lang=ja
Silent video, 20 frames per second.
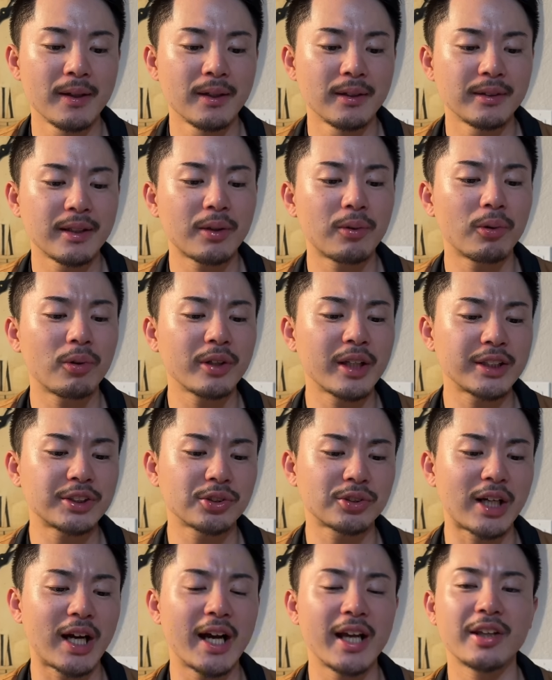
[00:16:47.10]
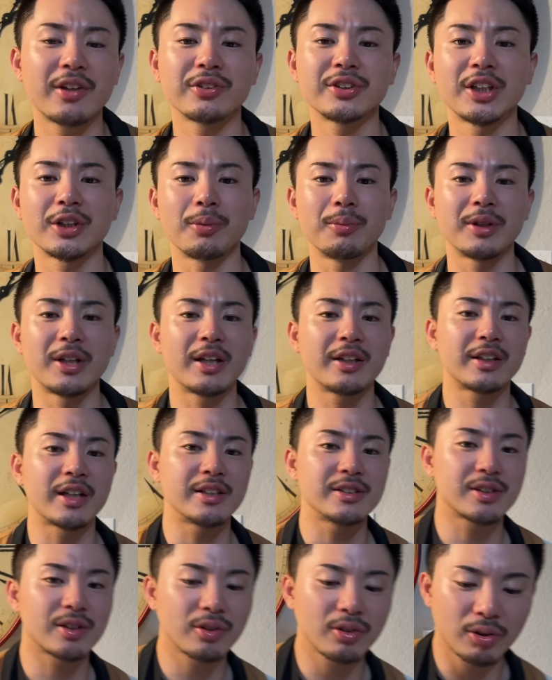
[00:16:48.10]
で、ここでちょっと配球チャート見ていきた
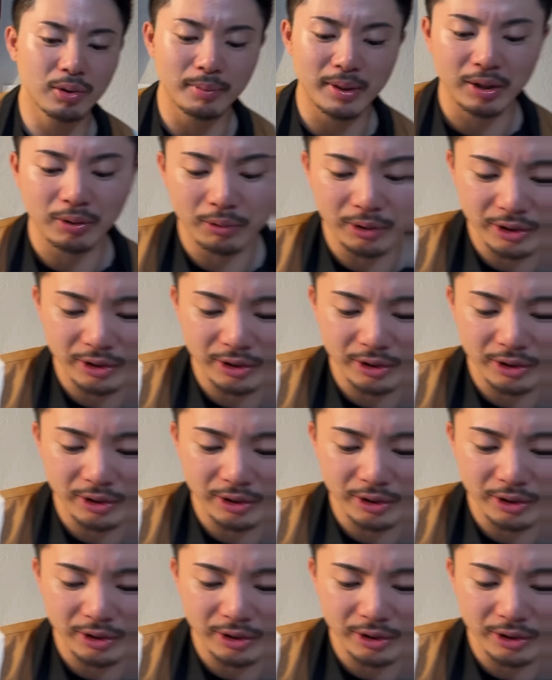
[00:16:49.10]
いんですけど、まあこ